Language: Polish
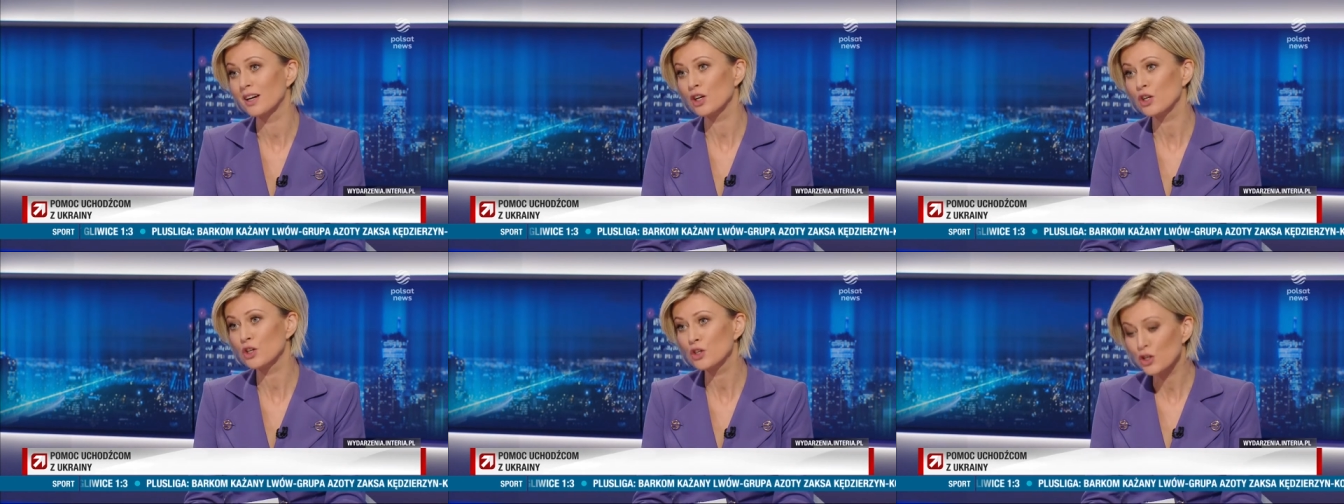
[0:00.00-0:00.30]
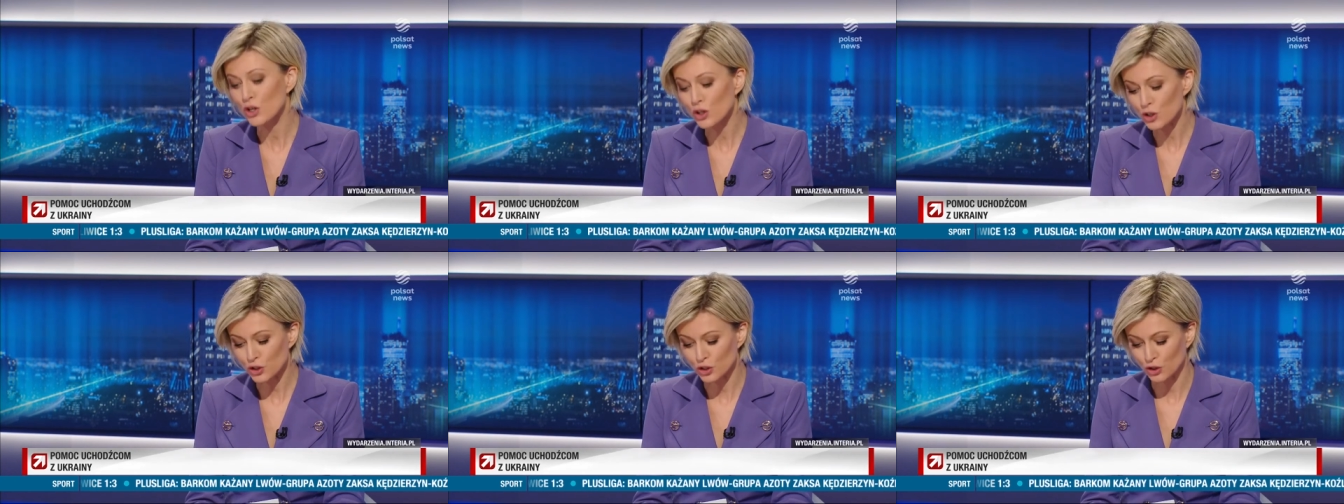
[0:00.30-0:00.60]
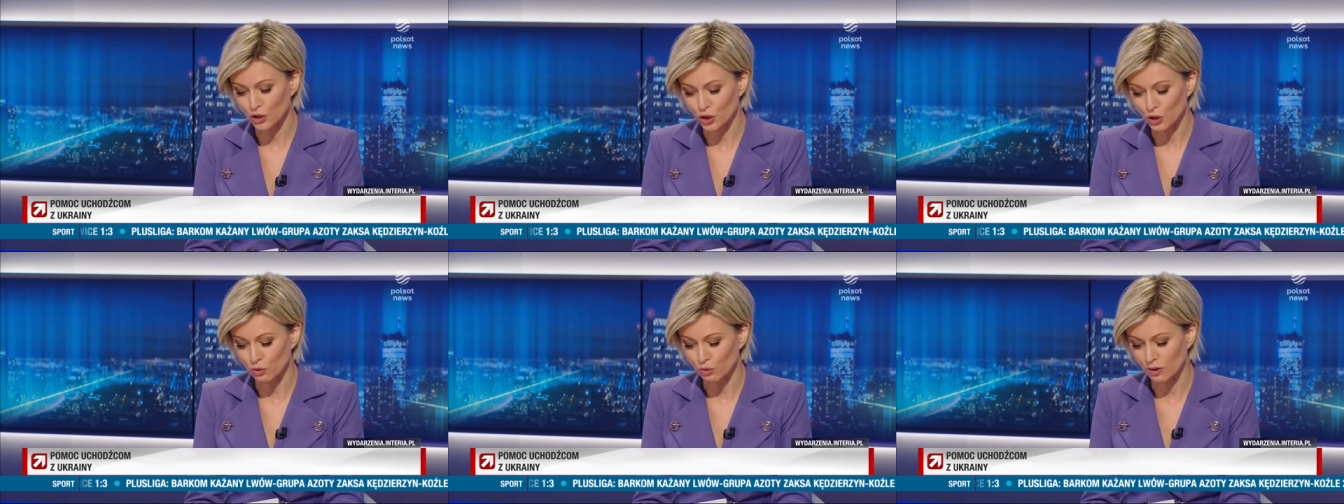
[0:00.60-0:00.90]
jeszcze
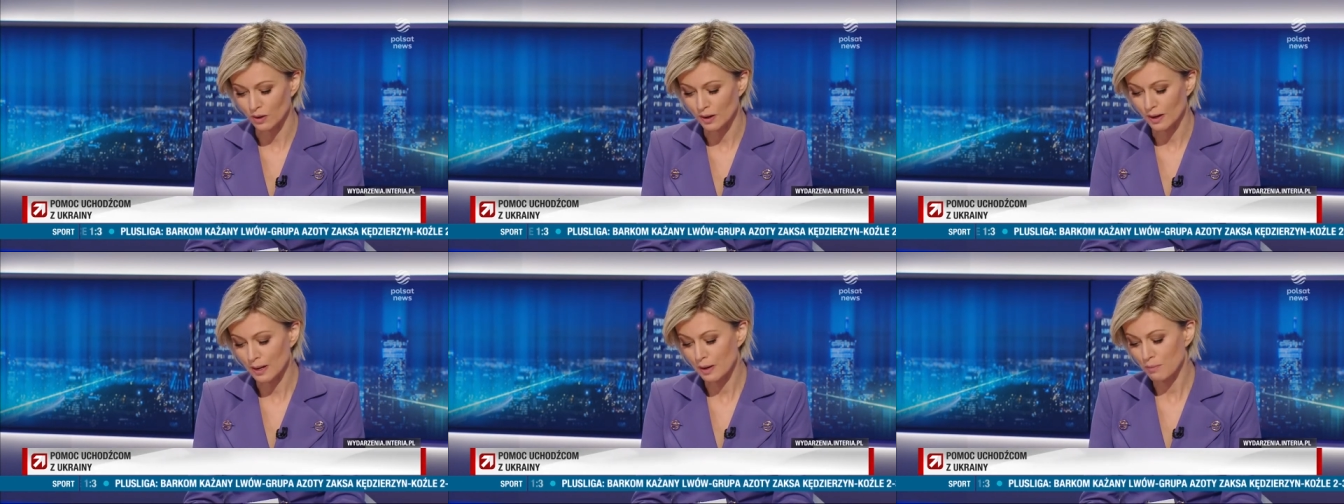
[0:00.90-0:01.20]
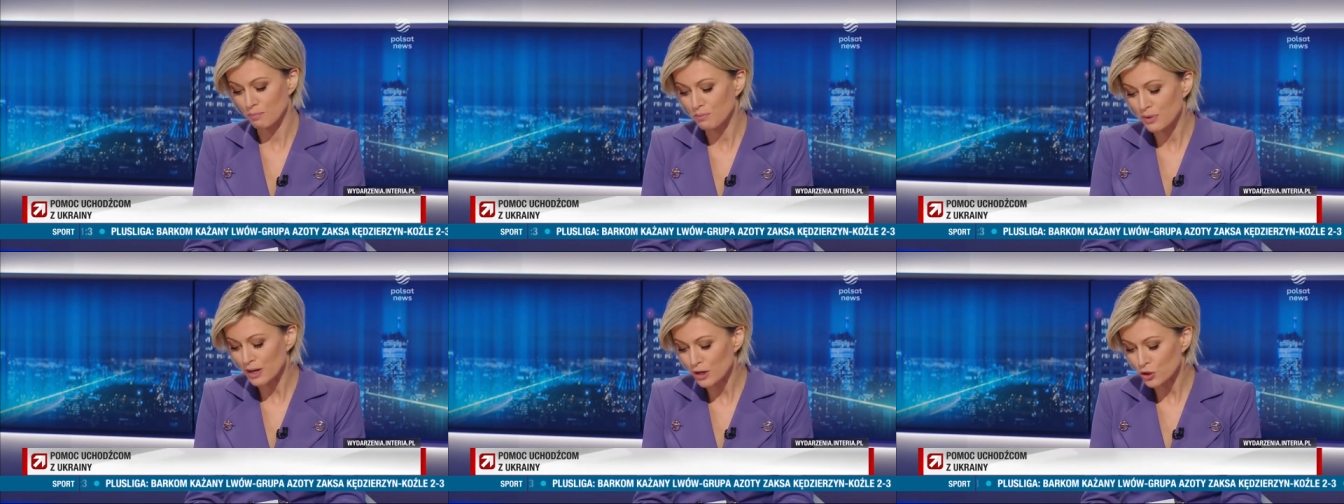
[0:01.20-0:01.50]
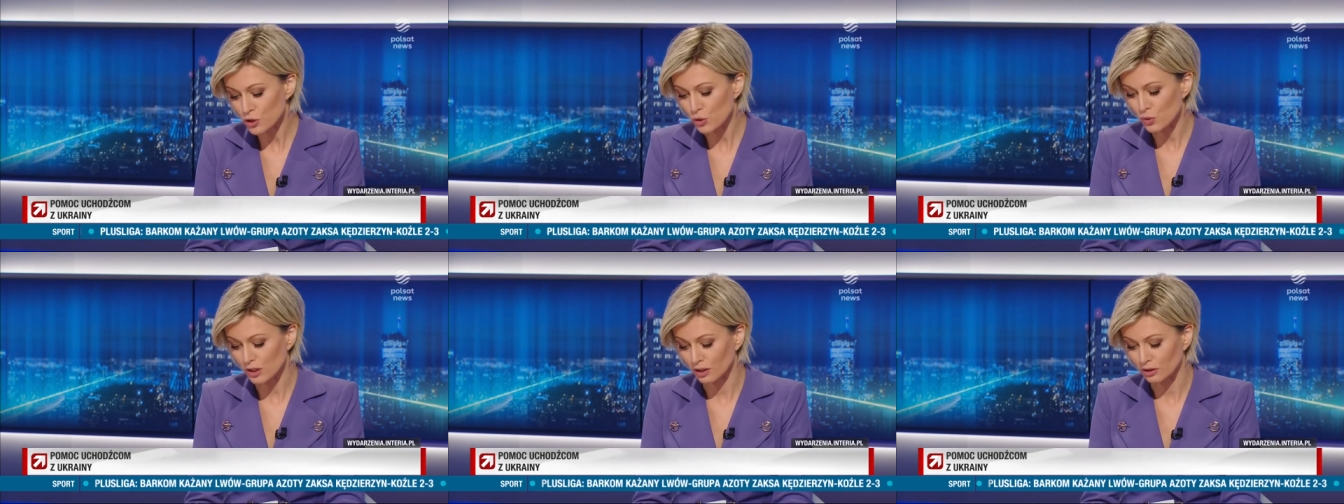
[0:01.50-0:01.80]
około
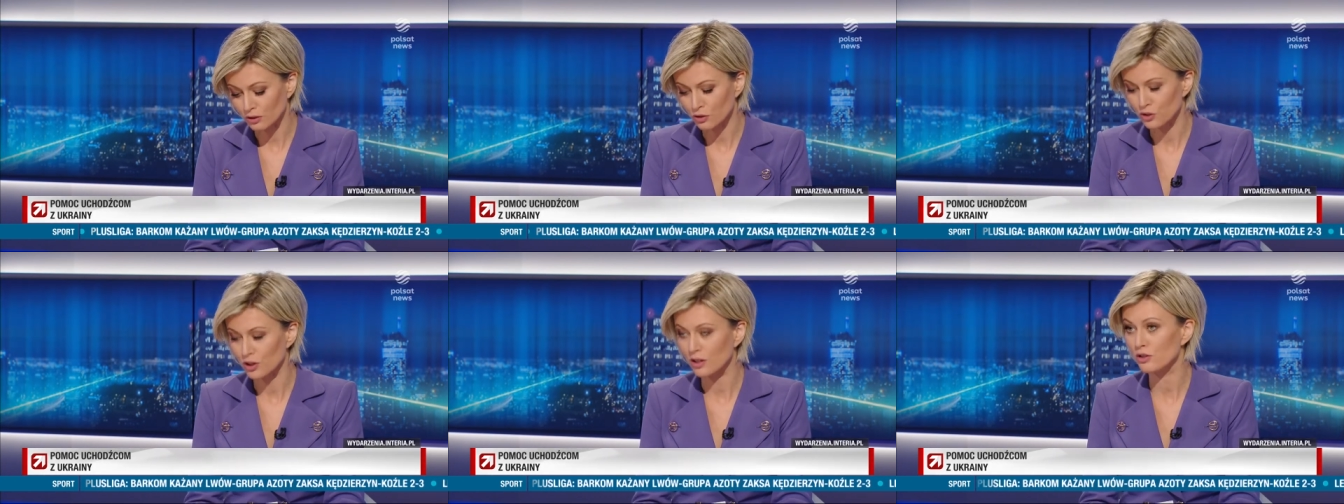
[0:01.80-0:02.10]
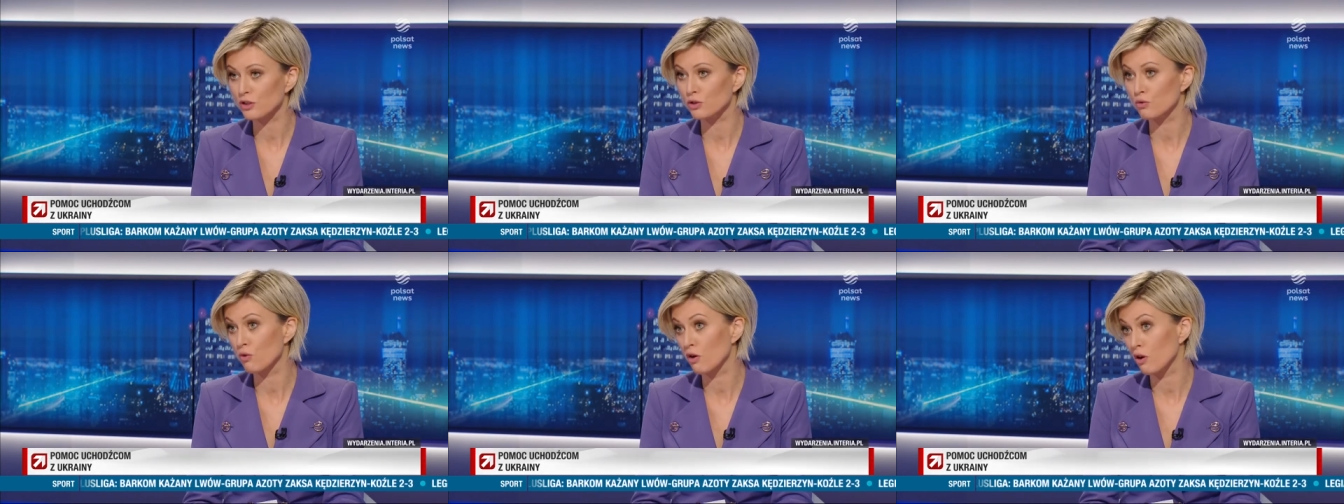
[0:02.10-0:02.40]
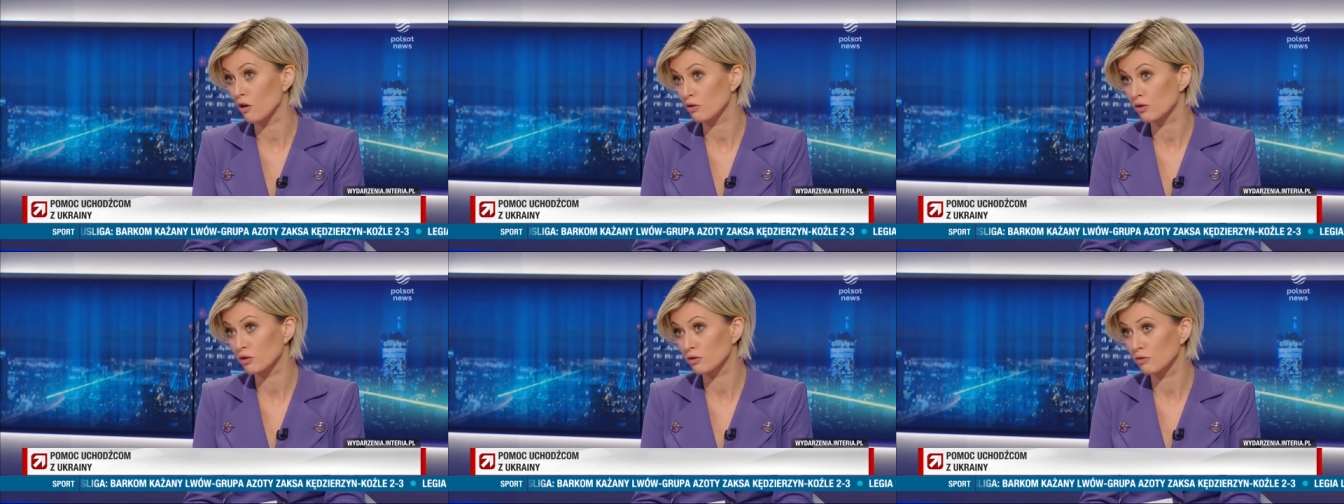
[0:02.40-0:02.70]
500 tysięcy
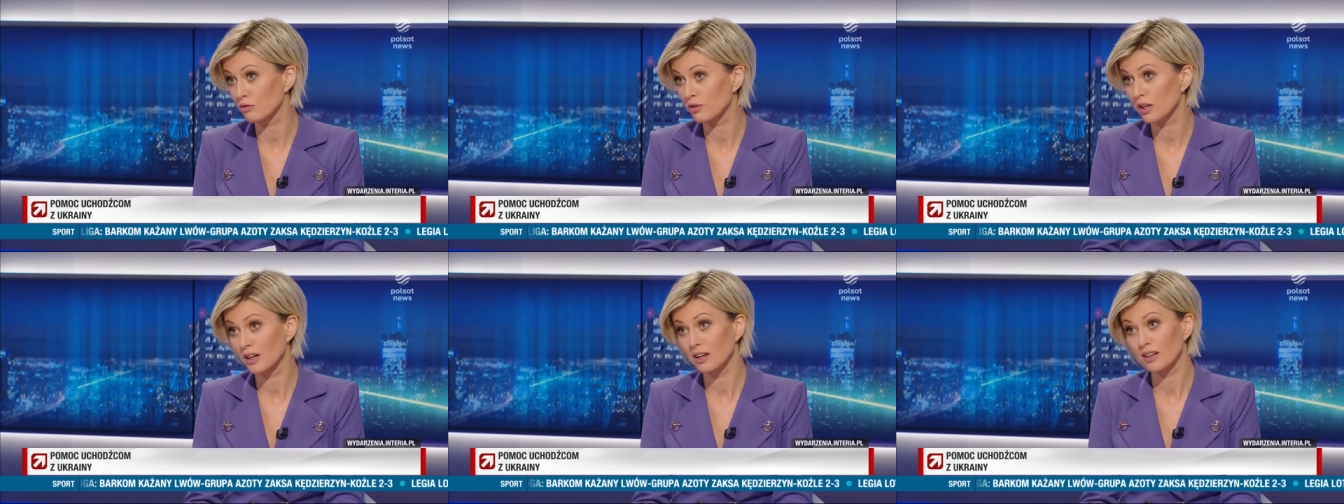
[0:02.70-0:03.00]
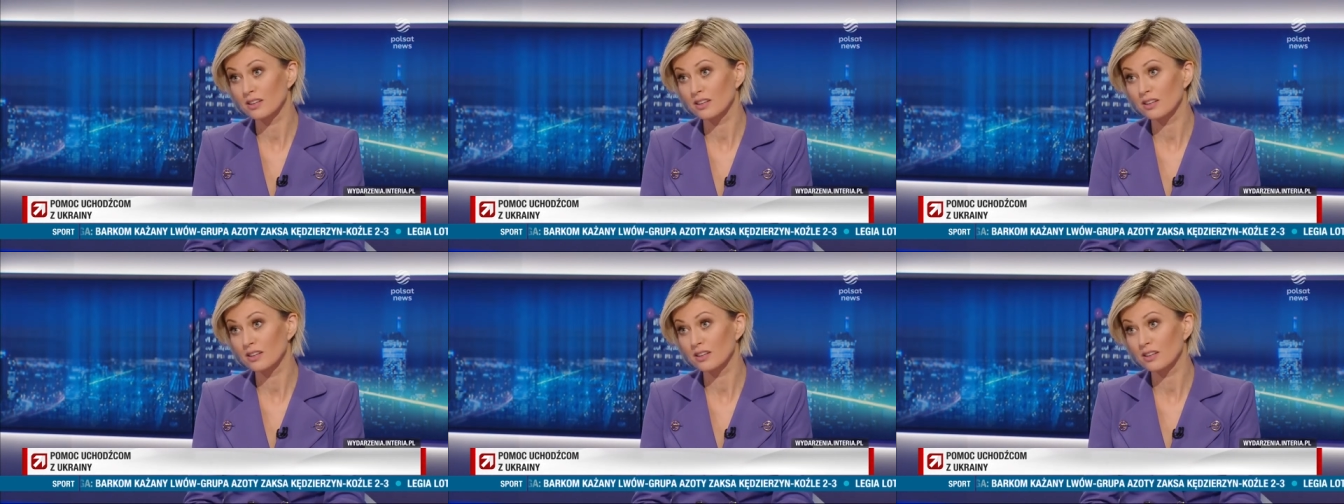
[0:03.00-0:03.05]
uchodźców,